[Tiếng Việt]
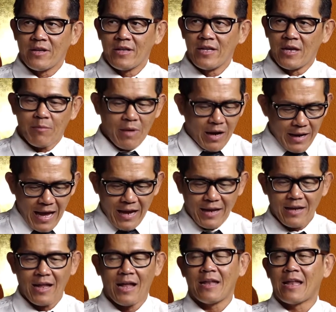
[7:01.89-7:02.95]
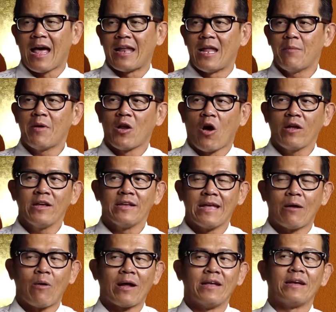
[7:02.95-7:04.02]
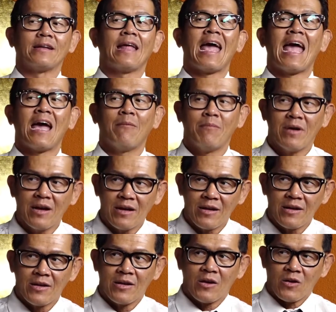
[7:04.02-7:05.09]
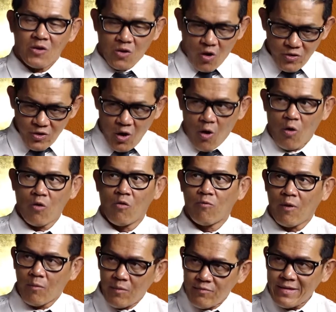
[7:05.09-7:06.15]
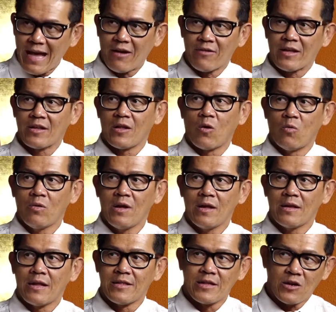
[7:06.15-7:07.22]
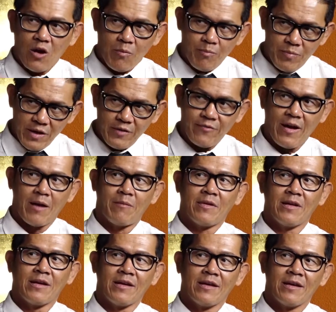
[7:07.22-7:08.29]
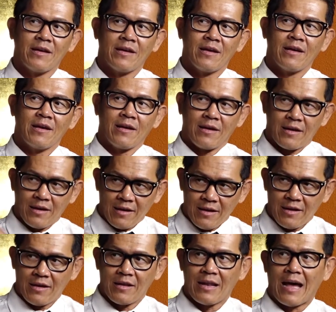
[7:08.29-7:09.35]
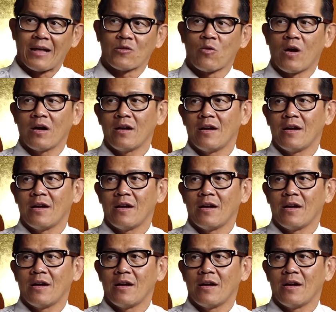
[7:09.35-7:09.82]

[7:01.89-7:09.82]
Nhưng mà ở đây đó là nếu mà nói về nhà hoàng Việt Nam á, có chỗ, có phòng giám sát, có đầy đủ đó, là chỉ có Peak Family, là Tuấn